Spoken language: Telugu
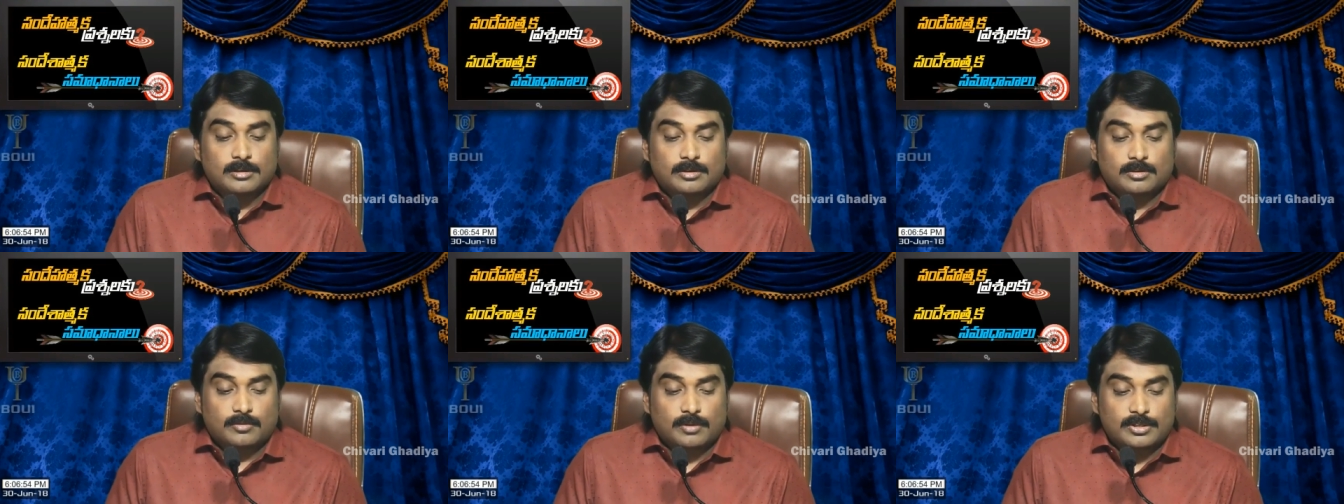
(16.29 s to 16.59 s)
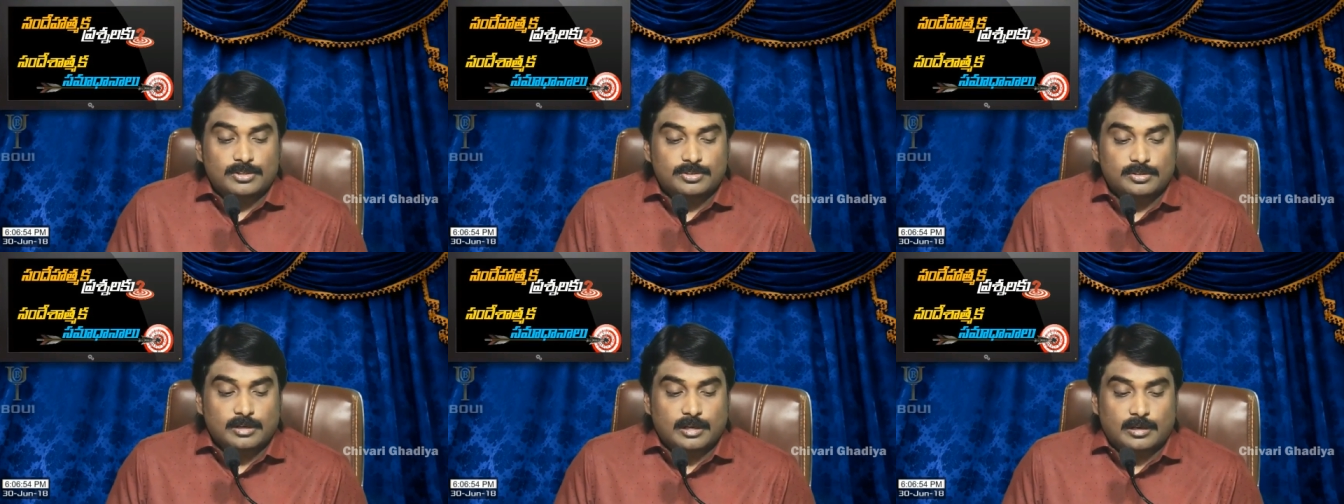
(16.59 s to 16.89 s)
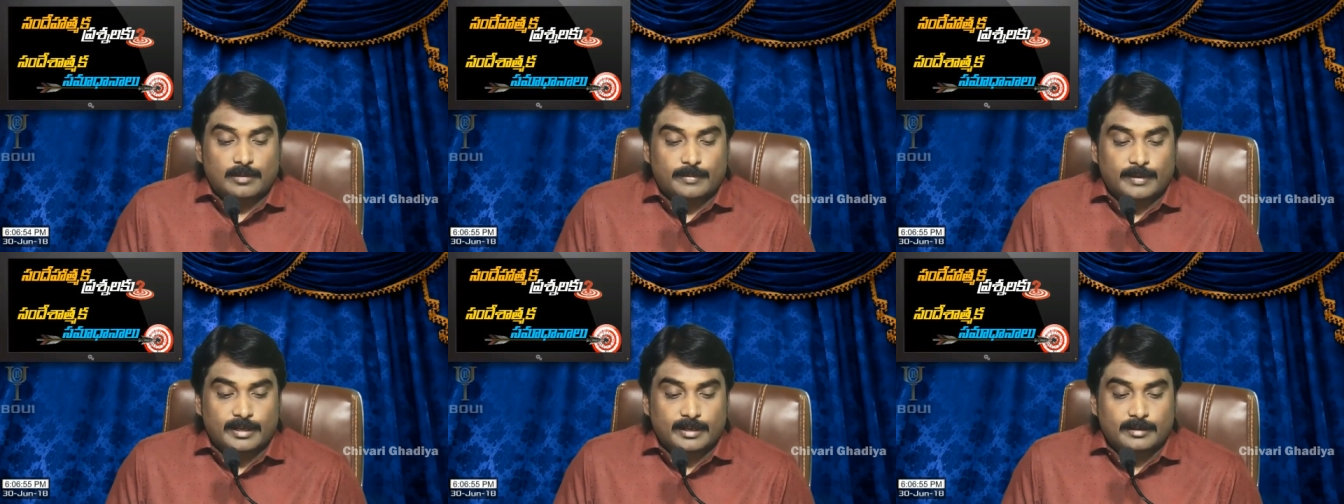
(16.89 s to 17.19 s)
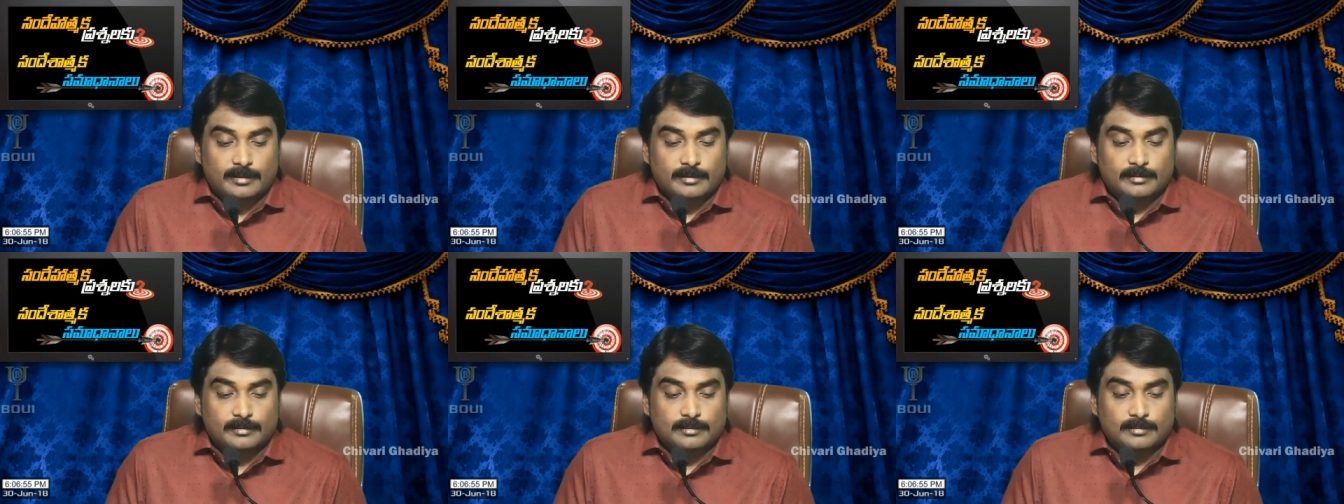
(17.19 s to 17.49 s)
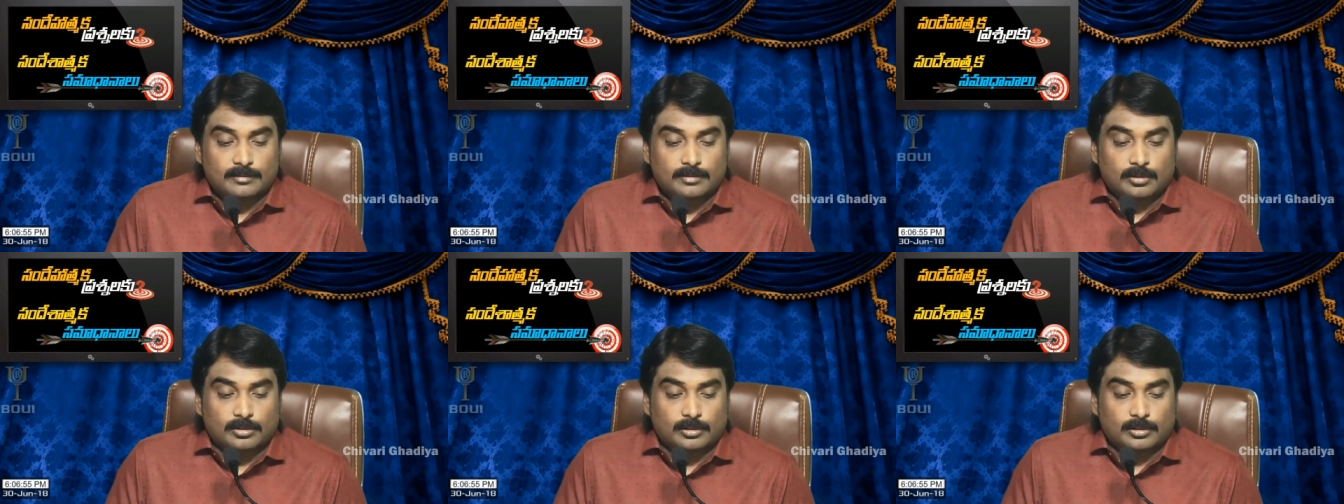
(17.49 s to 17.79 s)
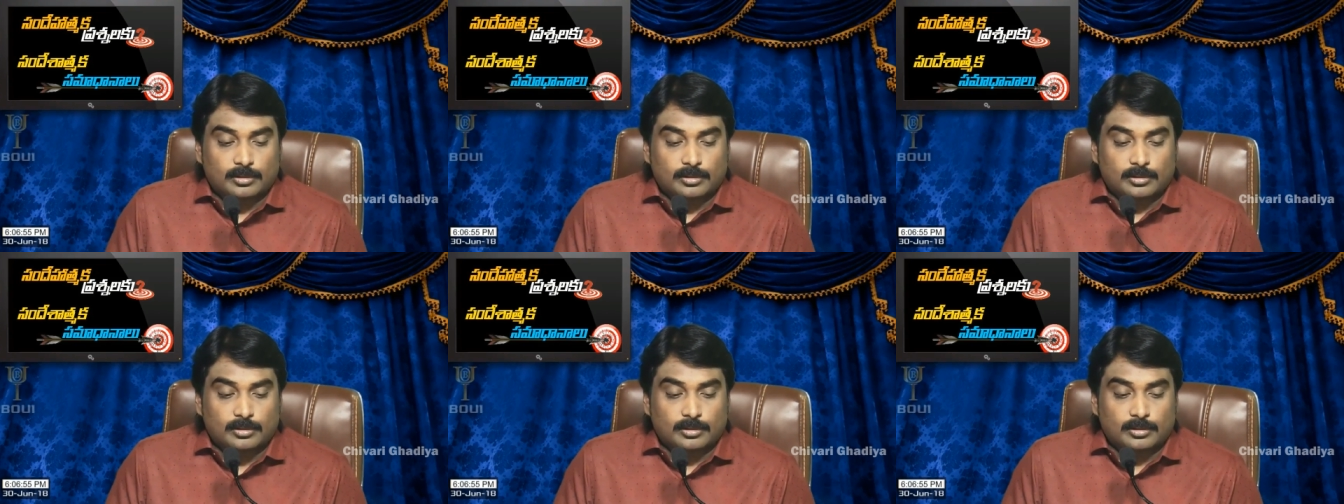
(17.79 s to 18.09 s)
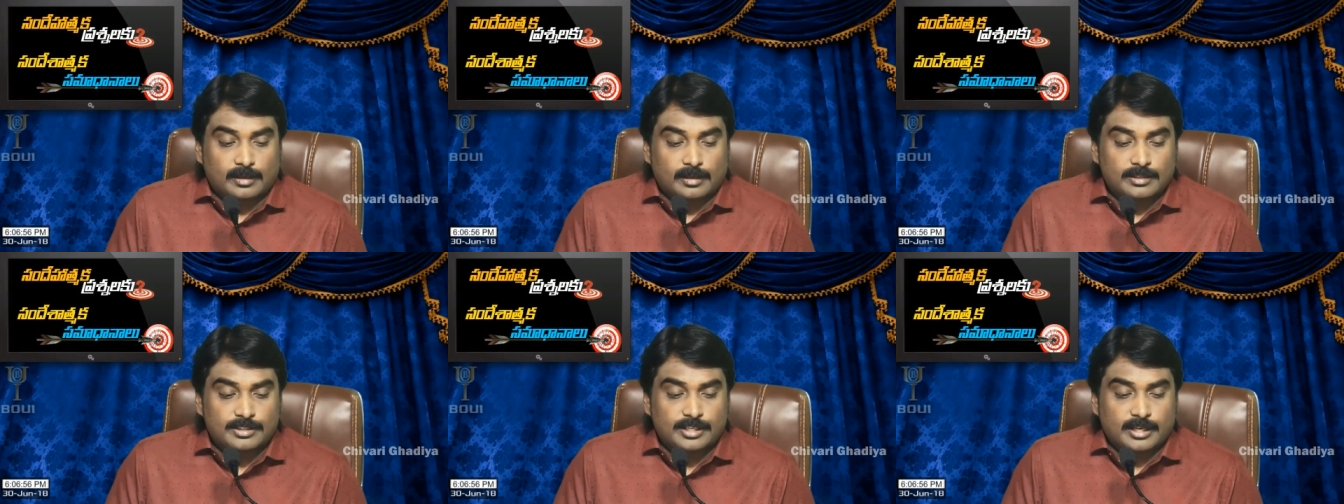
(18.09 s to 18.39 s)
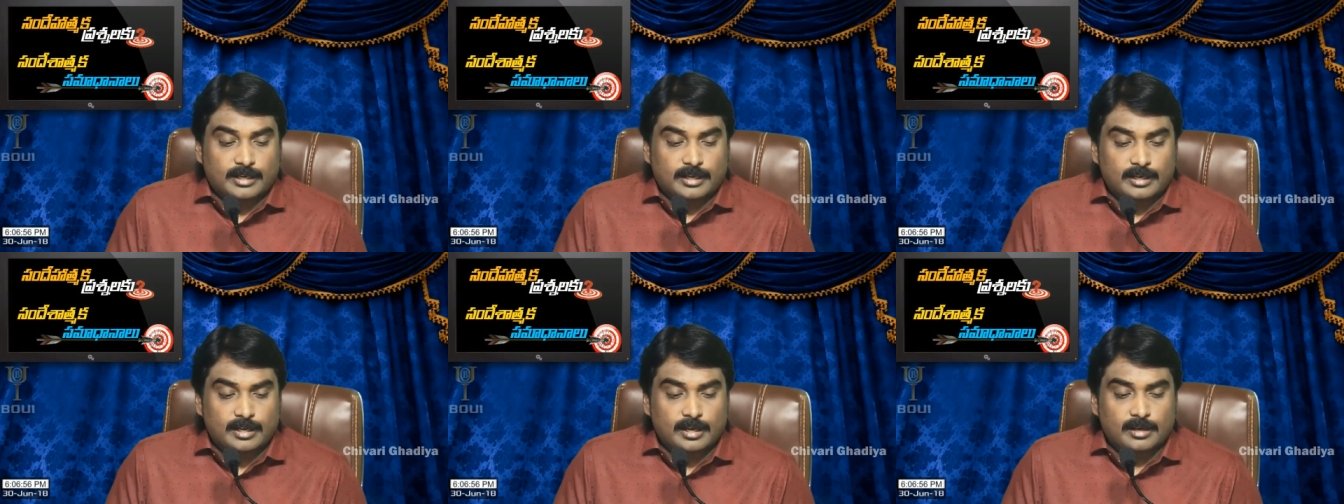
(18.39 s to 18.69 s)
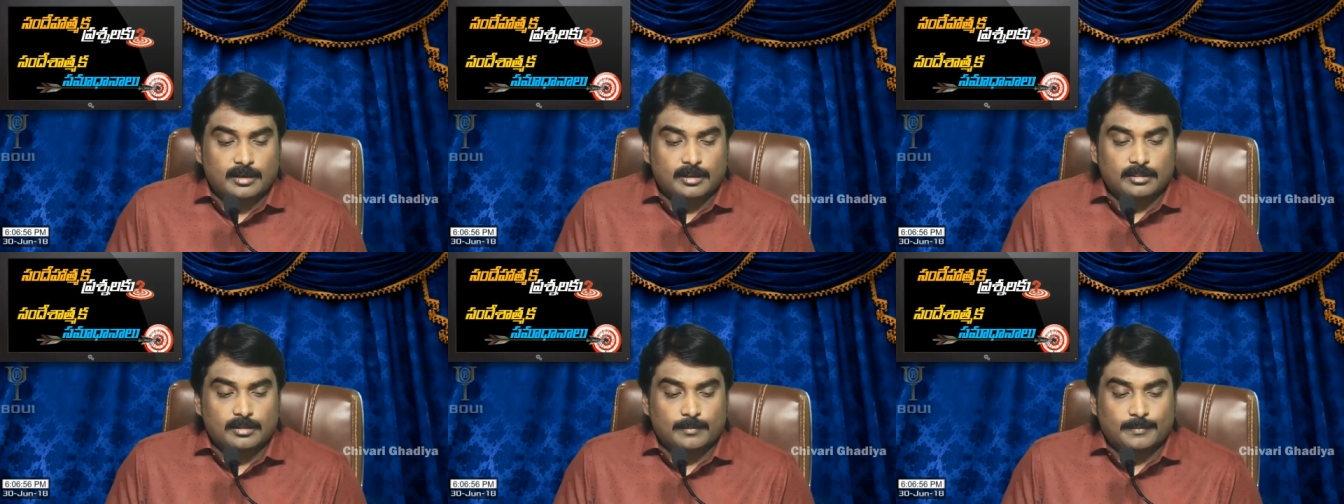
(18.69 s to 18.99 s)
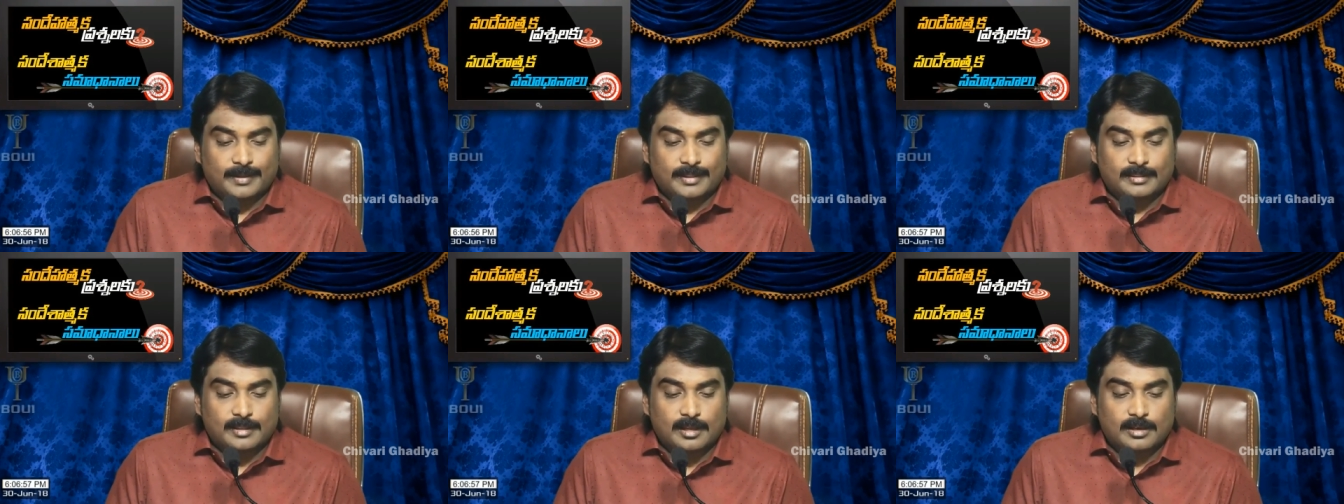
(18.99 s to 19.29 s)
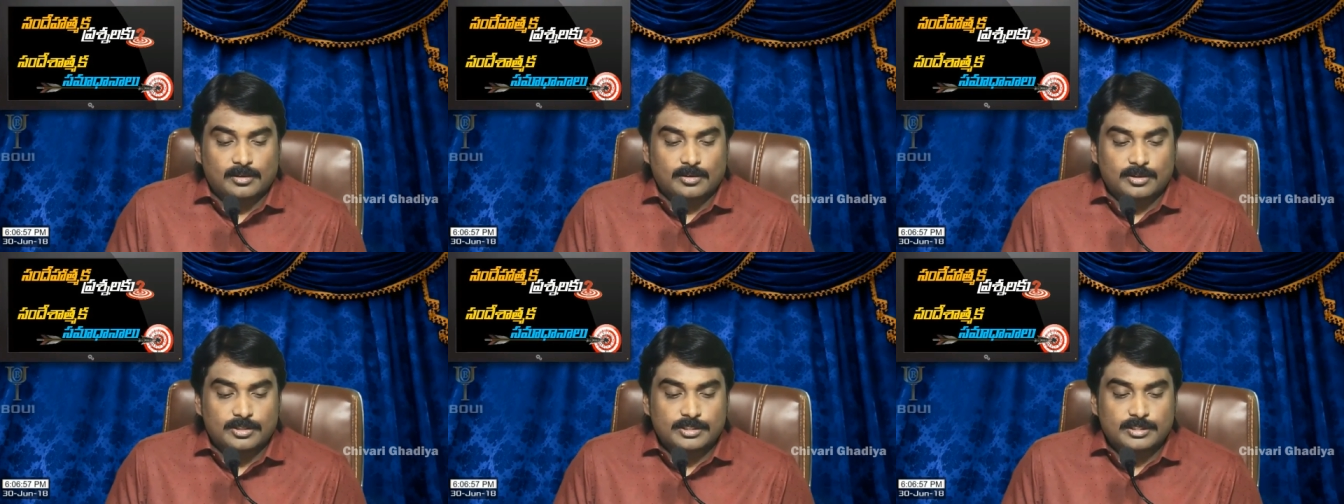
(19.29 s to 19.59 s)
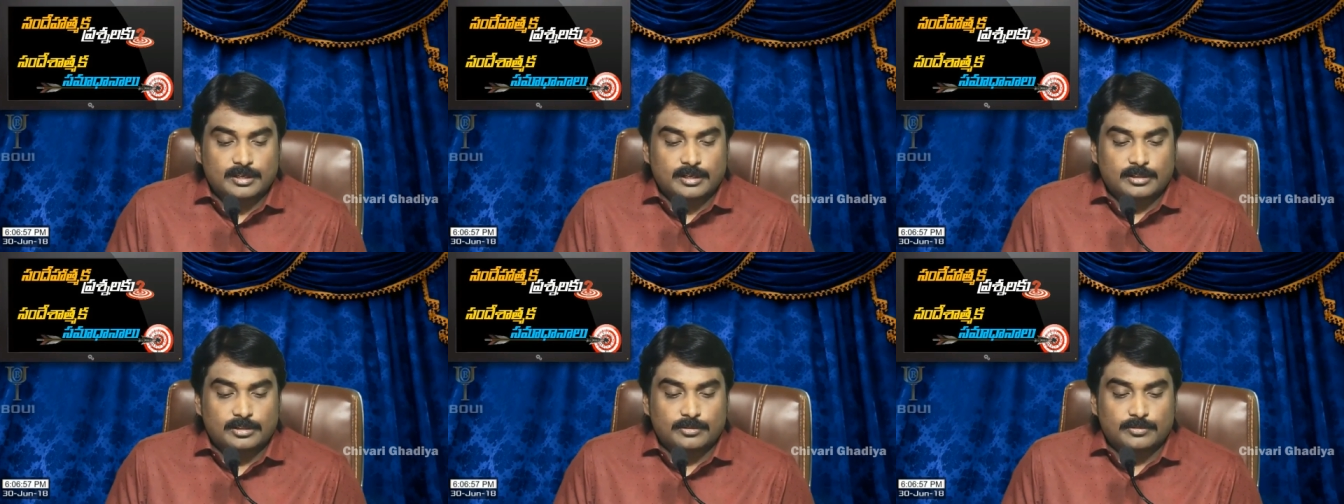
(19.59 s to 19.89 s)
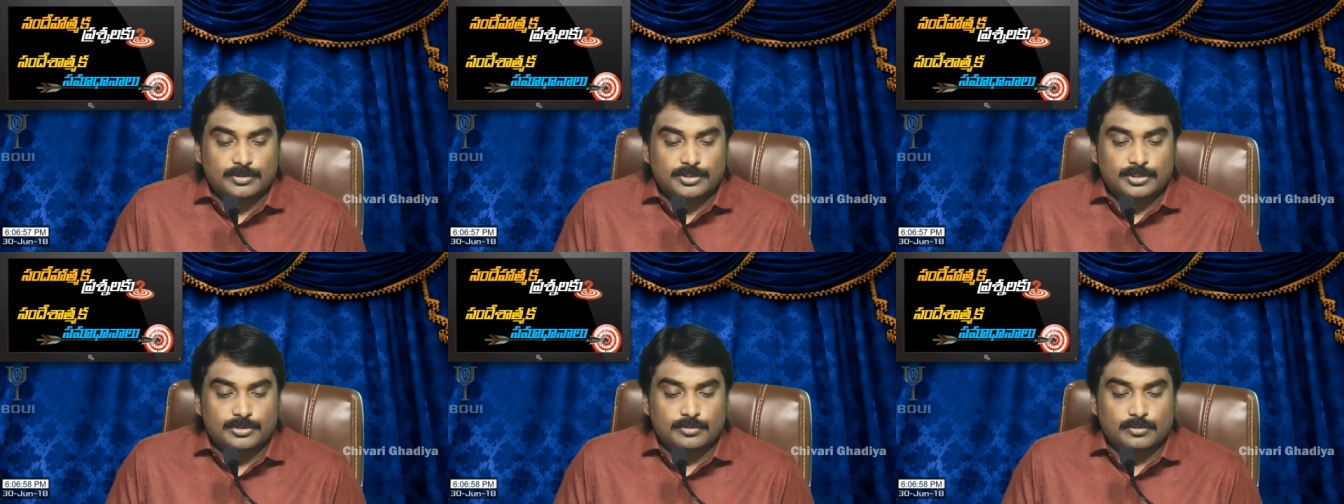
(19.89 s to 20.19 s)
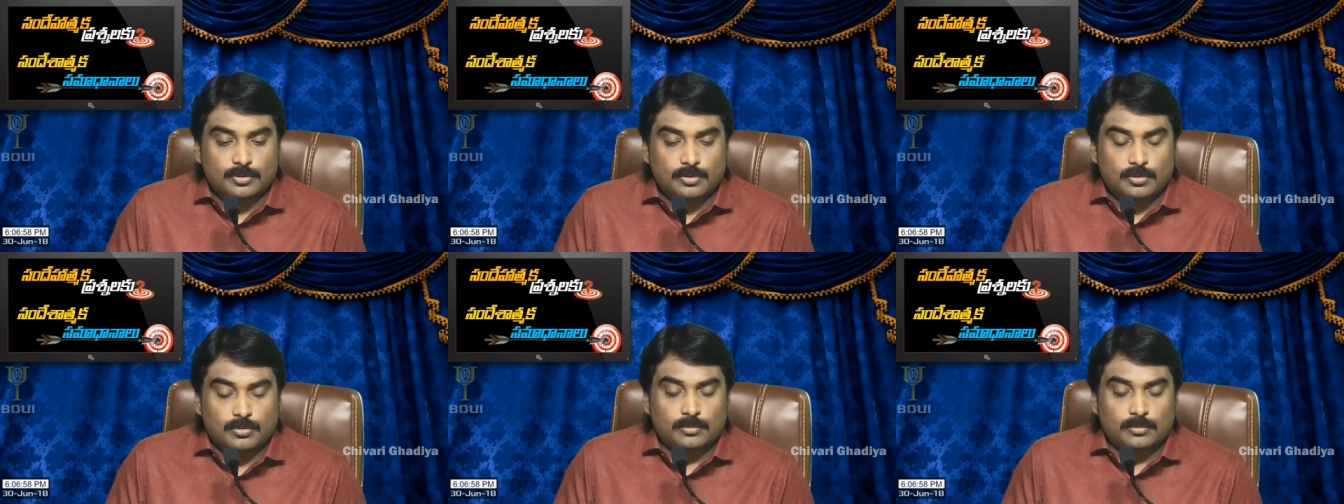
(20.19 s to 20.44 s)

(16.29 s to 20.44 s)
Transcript: వయసు నలభై కొత్తపేట జకరియా గ్రంథం పద్నాలుగో అధ్యాయం ఐదో వచనంలో